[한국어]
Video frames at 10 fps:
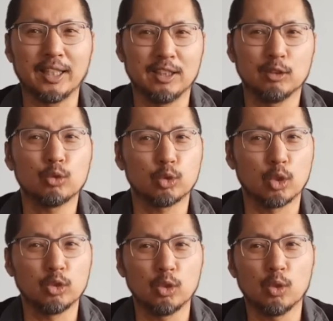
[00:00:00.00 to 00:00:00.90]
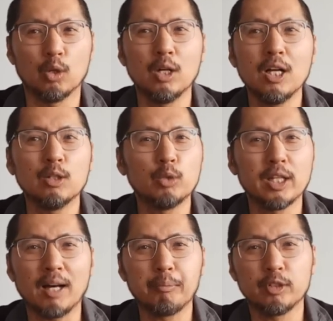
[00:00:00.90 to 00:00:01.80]
아내는 두 손 들고
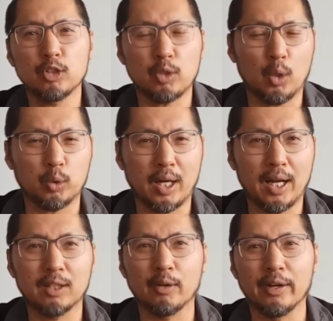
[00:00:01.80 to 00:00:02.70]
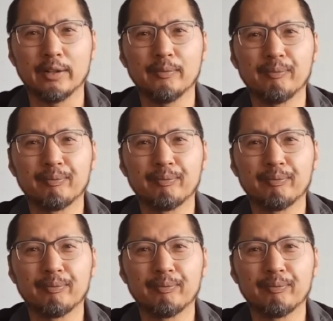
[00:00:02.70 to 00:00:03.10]
우리 남편이 최고다 할 거예요.